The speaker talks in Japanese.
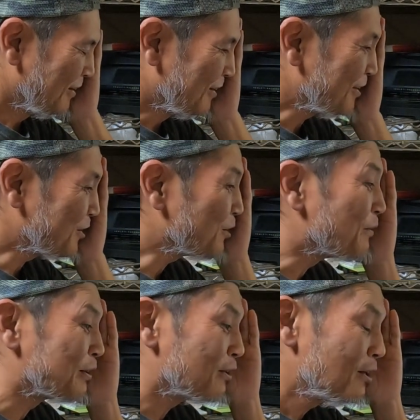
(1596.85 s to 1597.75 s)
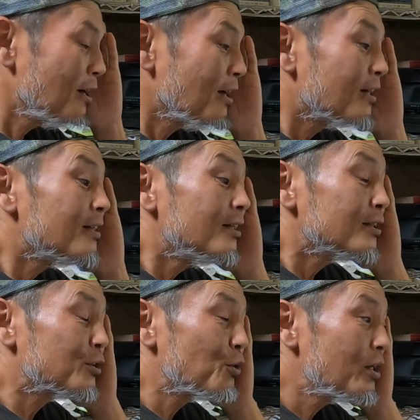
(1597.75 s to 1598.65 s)
いや、ちょっと待って。
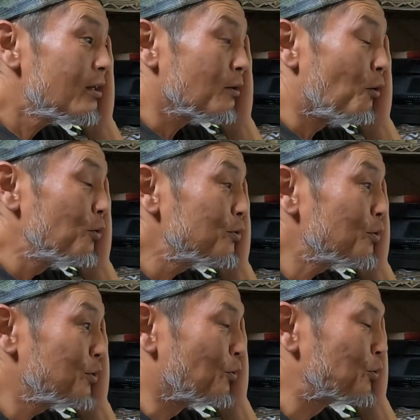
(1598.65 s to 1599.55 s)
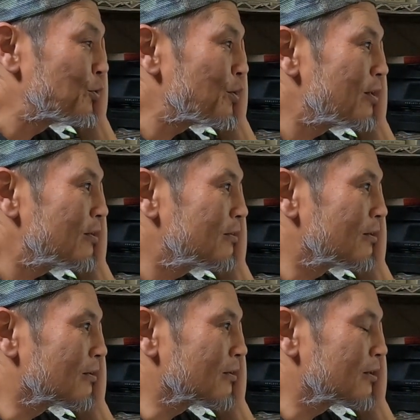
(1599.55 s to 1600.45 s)
それで本当に音が鳴っ
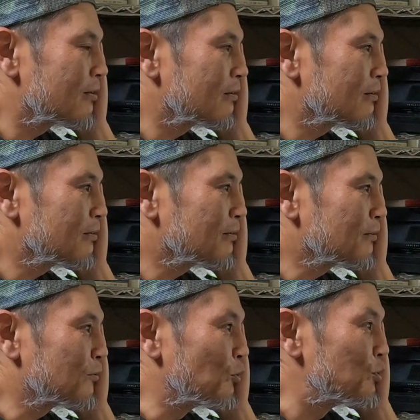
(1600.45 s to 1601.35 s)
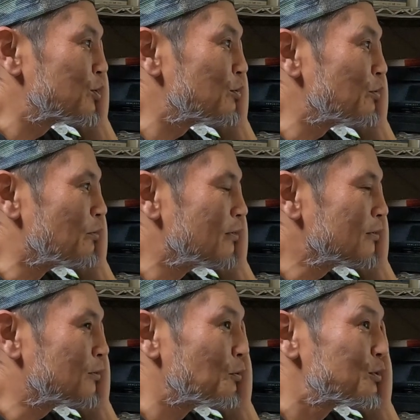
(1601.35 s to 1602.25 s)
たら、どうするよ。うね、
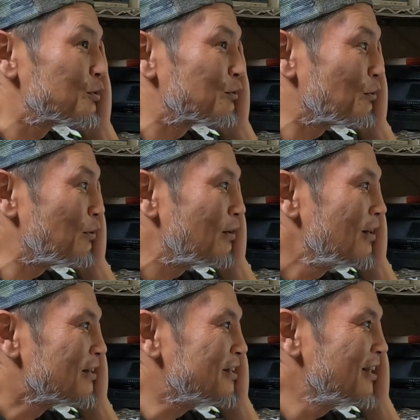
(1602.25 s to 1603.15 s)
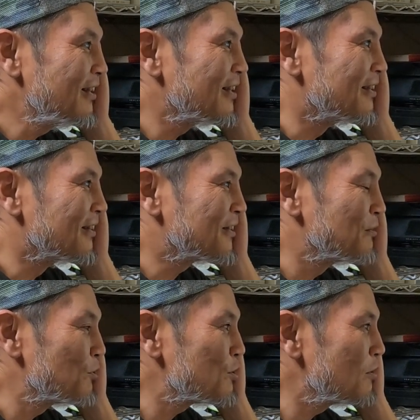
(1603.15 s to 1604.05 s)
どうすると嫌やん。
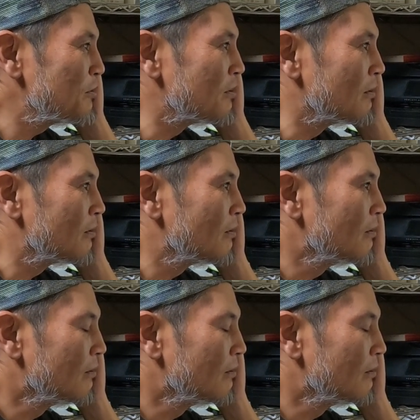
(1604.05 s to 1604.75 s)
気持ち悪いやん。